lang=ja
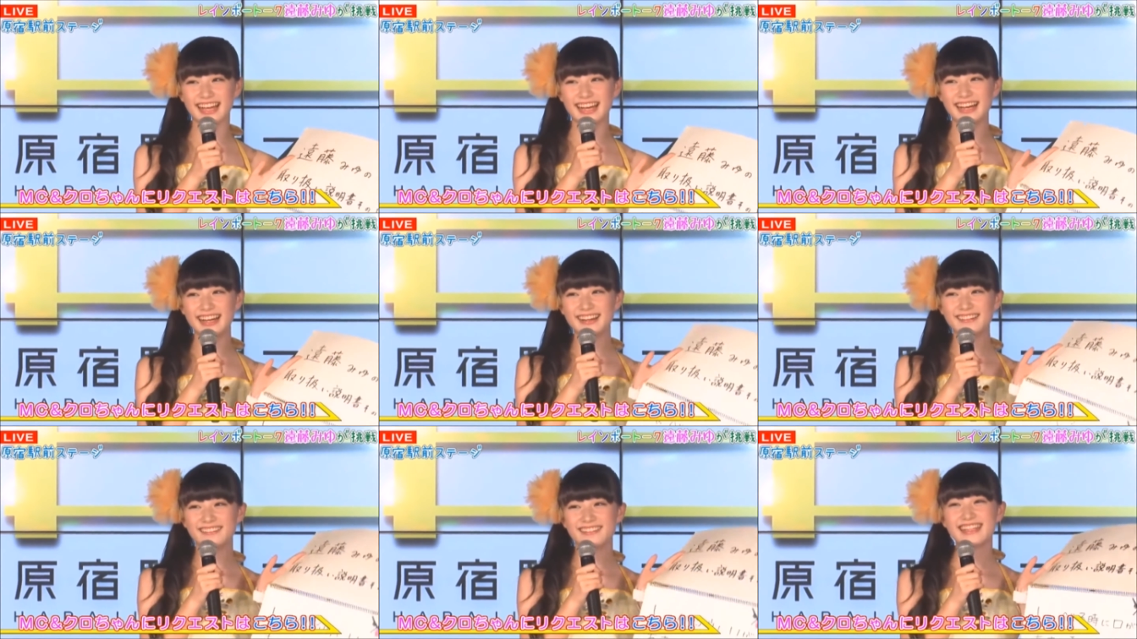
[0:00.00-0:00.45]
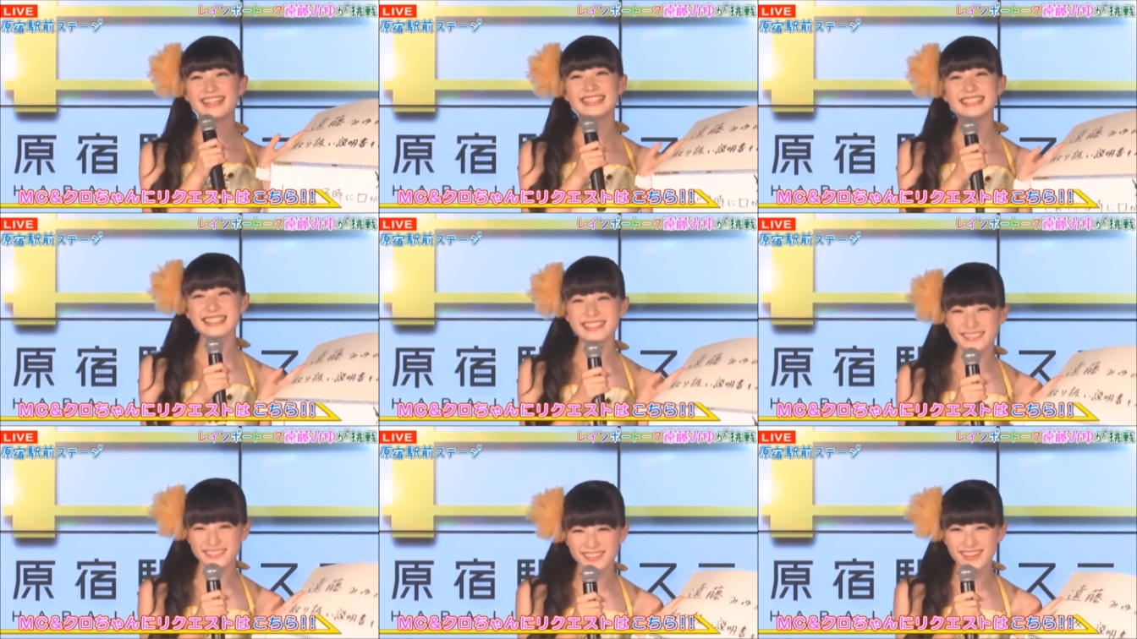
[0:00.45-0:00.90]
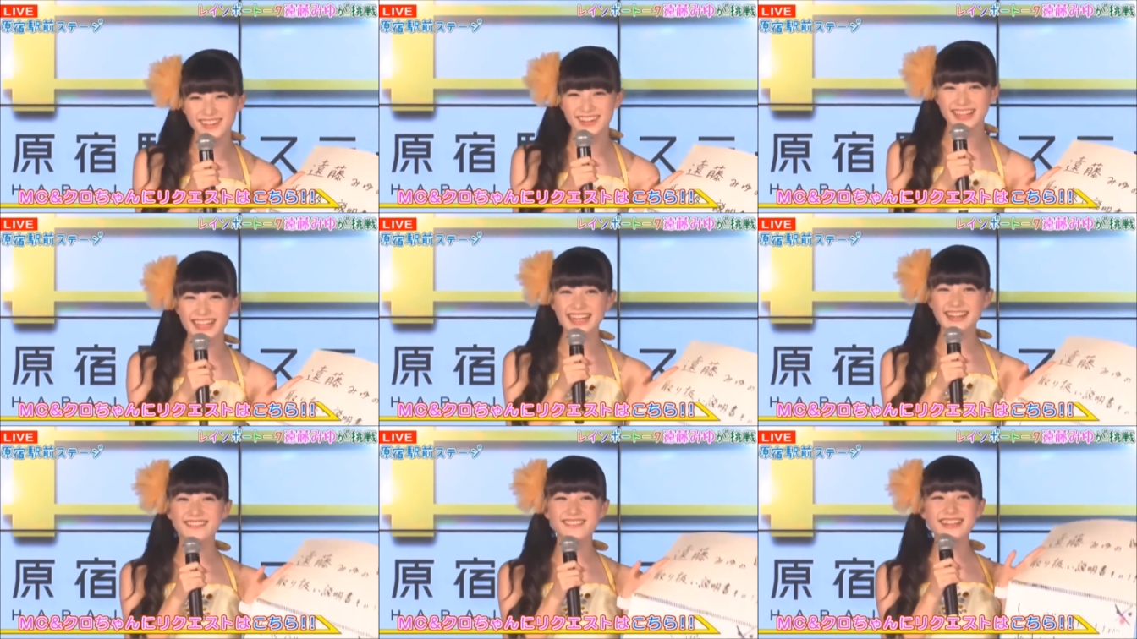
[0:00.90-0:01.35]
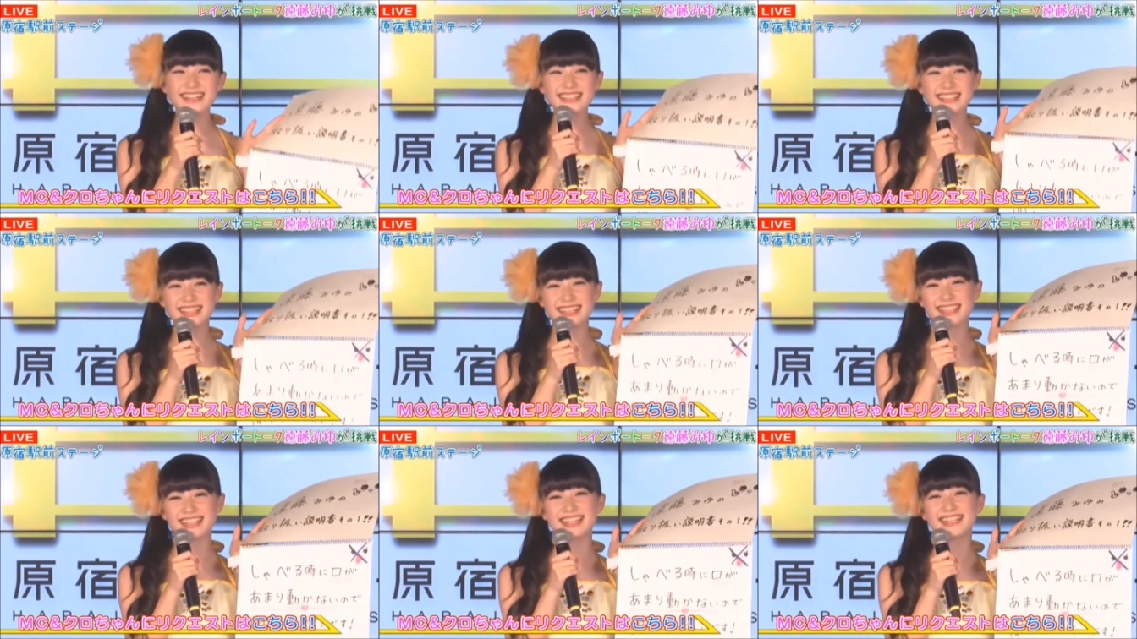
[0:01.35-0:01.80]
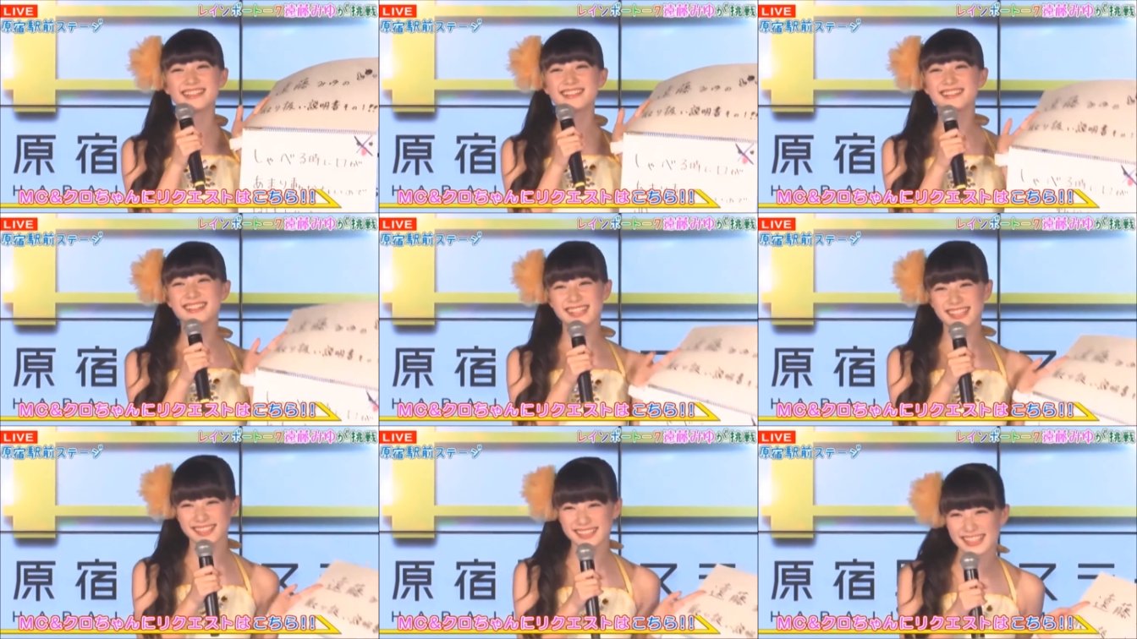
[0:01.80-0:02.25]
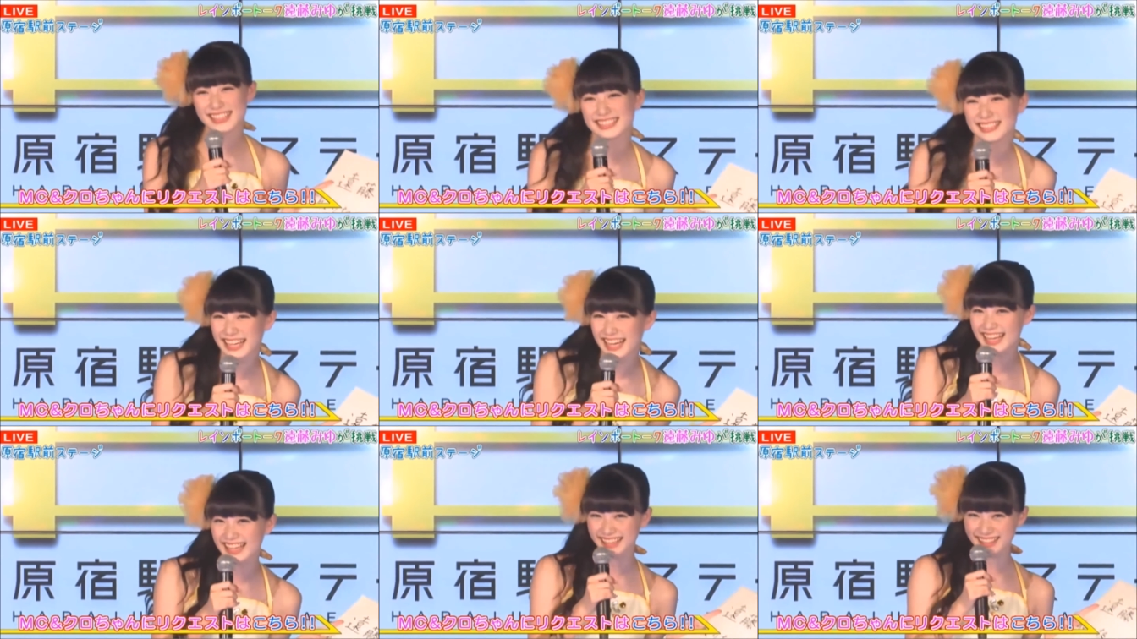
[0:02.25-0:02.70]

はい皆さんも頑張って聞き取ってください